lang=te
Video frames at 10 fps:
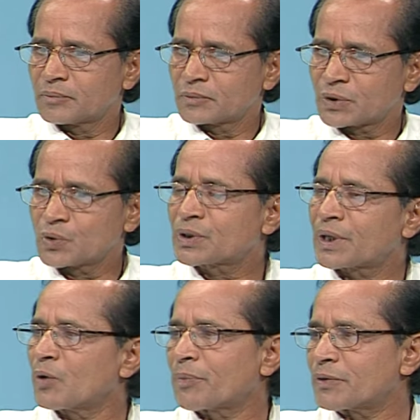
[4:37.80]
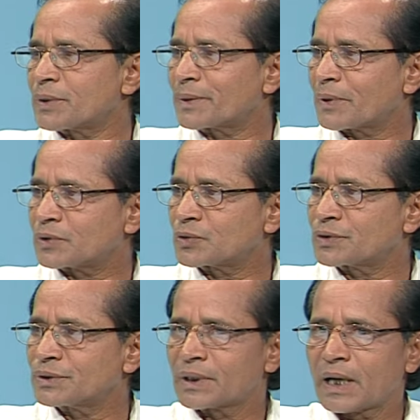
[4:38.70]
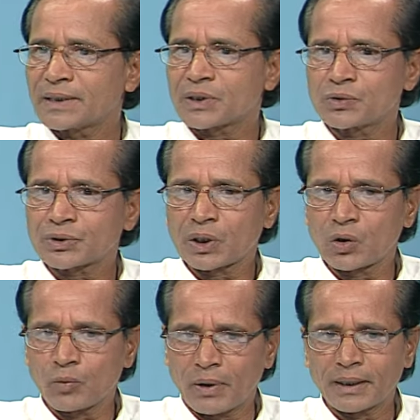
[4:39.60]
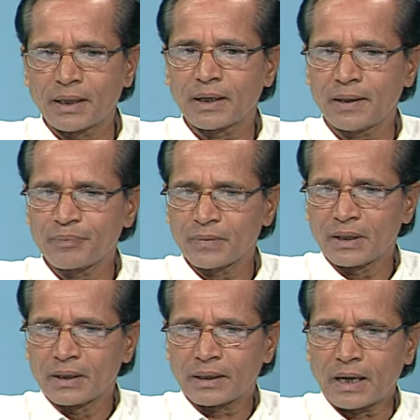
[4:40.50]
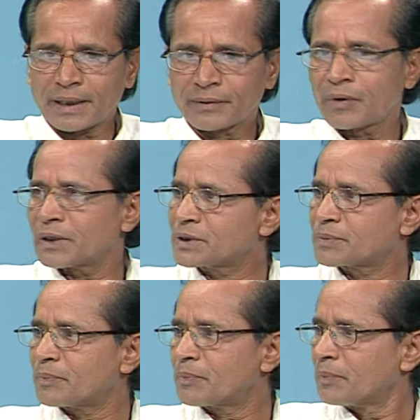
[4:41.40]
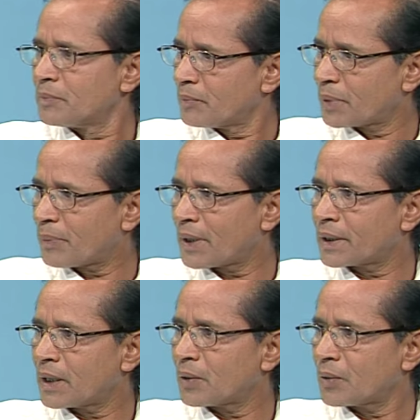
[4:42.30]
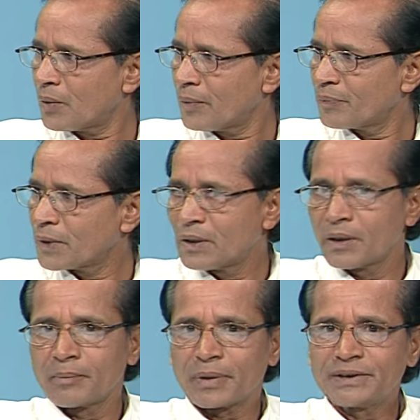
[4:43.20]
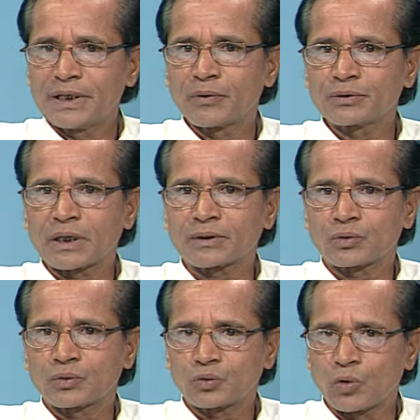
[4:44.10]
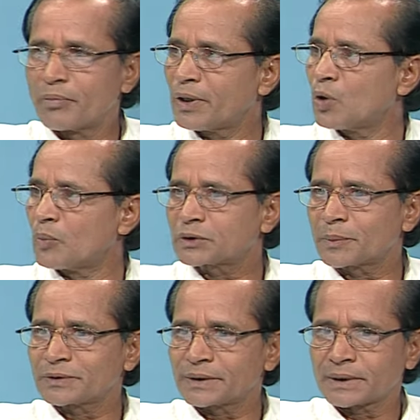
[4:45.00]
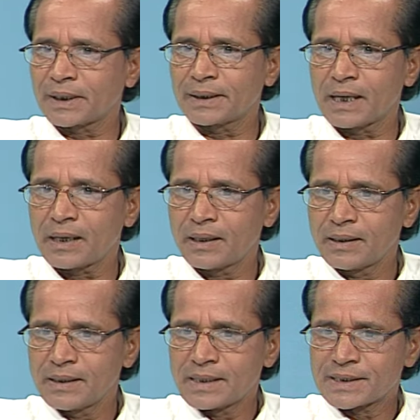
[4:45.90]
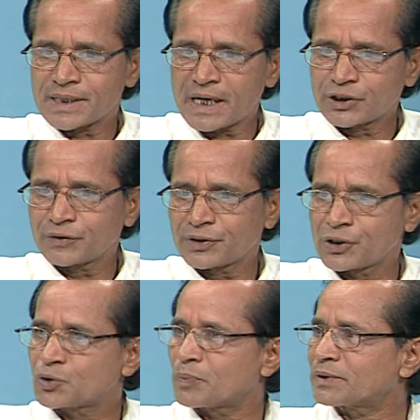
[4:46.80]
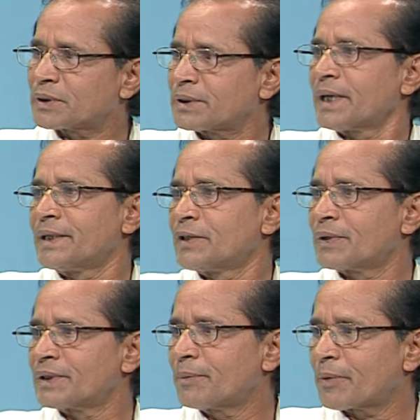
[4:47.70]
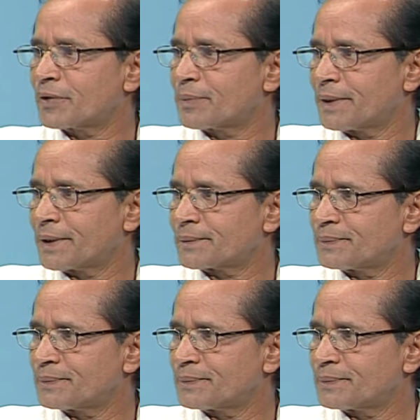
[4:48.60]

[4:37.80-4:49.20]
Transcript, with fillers: సంస్కరణలు ప్రవేశపెట్టాల్సి వచ్చింది ఆ సంస్కరణలో భాగంగా కార్న్వాలిస్ పరిపాలన కాలంలో పదిహేడు వందల తొంభైలో మొట్టమొదటిసారిగా శాశ్వత శిస్తు పద్ధతి అనేటువంటిదని ప్రవేశపెట్టారు